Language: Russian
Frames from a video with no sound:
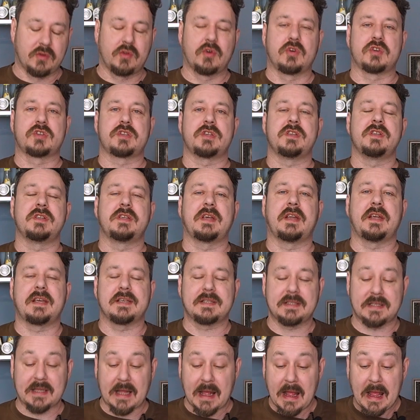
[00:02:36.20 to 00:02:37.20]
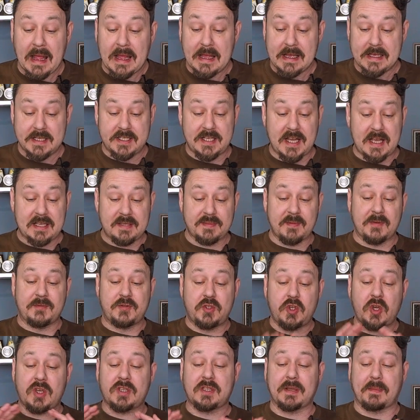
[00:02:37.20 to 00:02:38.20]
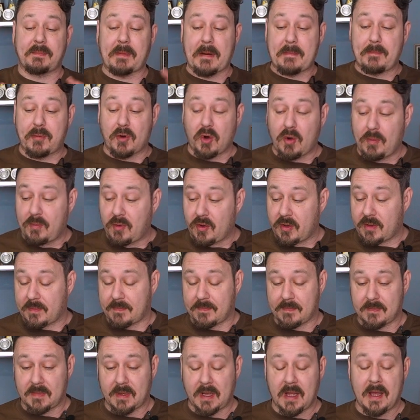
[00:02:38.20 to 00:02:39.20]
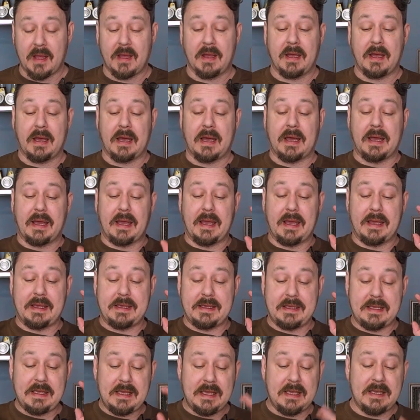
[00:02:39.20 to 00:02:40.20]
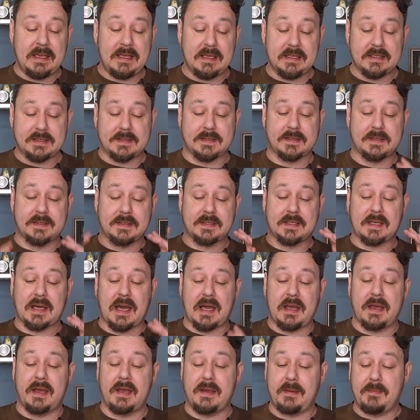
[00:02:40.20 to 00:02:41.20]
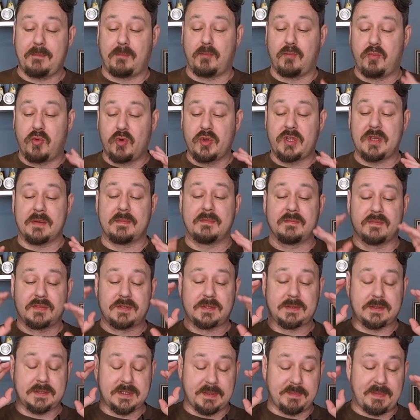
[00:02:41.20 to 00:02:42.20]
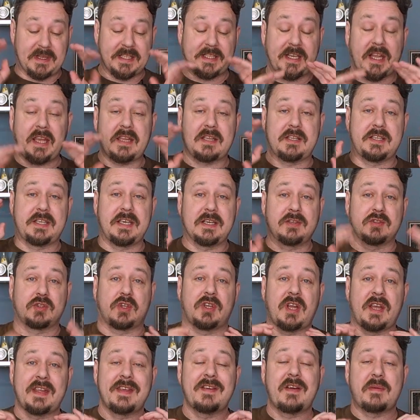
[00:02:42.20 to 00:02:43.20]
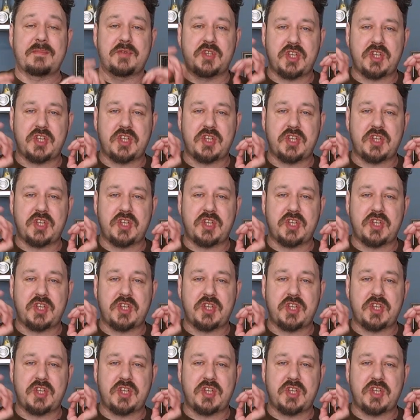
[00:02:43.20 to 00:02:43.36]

Тоже интересно. Сейчас мы все это попробуем. Э, и будем смотреть, делают ли они